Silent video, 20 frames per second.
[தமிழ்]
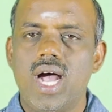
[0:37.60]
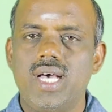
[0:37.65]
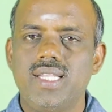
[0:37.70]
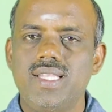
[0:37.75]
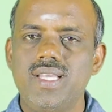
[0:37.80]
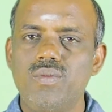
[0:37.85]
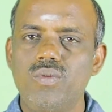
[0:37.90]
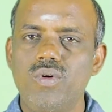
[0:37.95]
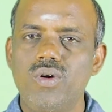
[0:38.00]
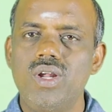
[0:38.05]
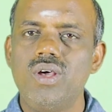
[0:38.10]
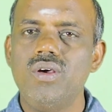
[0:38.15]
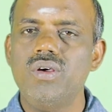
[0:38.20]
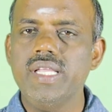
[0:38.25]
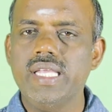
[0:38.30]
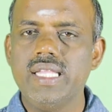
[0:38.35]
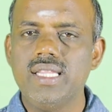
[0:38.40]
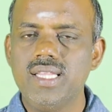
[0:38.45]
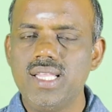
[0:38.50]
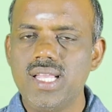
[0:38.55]
அதே
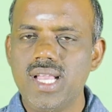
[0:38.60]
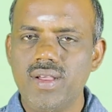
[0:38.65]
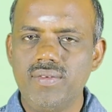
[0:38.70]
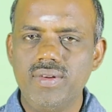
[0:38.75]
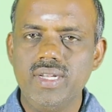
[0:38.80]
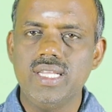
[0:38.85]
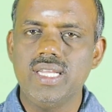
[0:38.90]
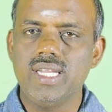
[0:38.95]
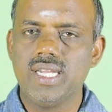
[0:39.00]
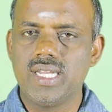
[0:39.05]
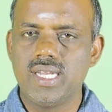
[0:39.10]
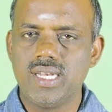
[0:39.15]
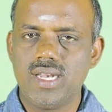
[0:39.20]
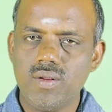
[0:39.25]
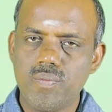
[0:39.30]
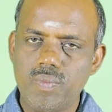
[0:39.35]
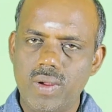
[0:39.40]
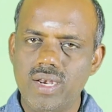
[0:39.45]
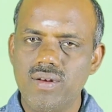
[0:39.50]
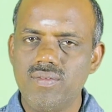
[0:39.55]
இந்தியாவில் இருக்கின்ற
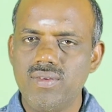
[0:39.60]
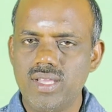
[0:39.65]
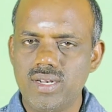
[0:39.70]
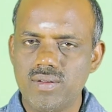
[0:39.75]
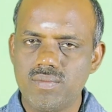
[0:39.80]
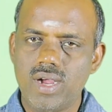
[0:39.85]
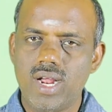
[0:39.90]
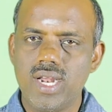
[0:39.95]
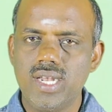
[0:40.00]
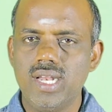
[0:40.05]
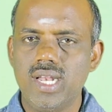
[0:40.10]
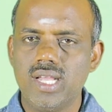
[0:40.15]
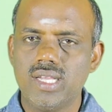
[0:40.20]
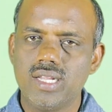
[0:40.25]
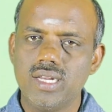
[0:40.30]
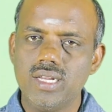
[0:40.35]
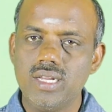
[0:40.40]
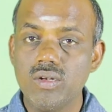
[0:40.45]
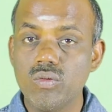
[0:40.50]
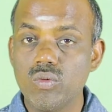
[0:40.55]
பல்வேறு
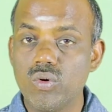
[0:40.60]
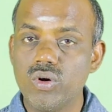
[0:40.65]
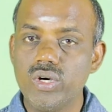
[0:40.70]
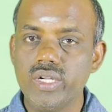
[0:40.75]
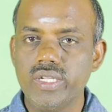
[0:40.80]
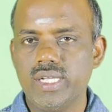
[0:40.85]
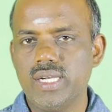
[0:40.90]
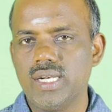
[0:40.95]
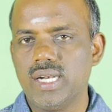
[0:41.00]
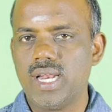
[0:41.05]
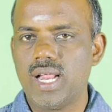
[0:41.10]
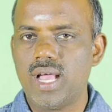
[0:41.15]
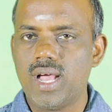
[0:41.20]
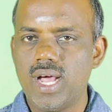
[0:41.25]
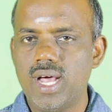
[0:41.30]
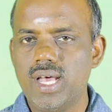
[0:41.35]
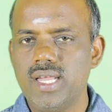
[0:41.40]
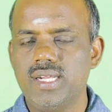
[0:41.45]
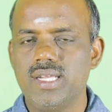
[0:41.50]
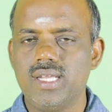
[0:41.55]
மாநிலங்களில் ஓடுகின்ற
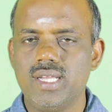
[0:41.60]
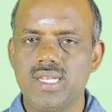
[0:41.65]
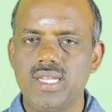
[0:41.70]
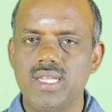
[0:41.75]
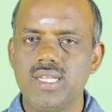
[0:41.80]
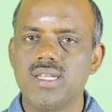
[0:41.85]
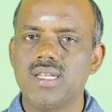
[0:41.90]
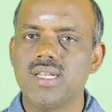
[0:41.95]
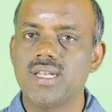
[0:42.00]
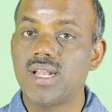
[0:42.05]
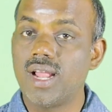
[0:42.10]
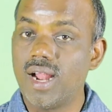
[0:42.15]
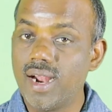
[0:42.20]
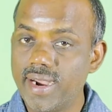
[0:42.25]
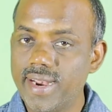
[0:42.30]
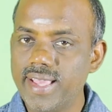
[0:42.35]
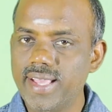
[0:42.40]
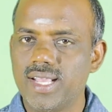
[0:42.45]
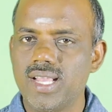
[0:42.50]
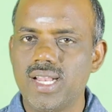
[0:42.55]
ஆறுகளின்
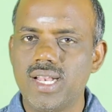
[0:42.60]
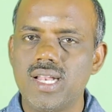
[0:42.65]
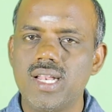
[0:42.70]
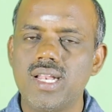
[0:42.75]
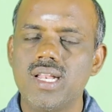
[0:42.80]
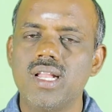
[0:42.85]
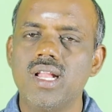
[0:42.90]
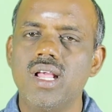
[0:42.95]
அணைகள்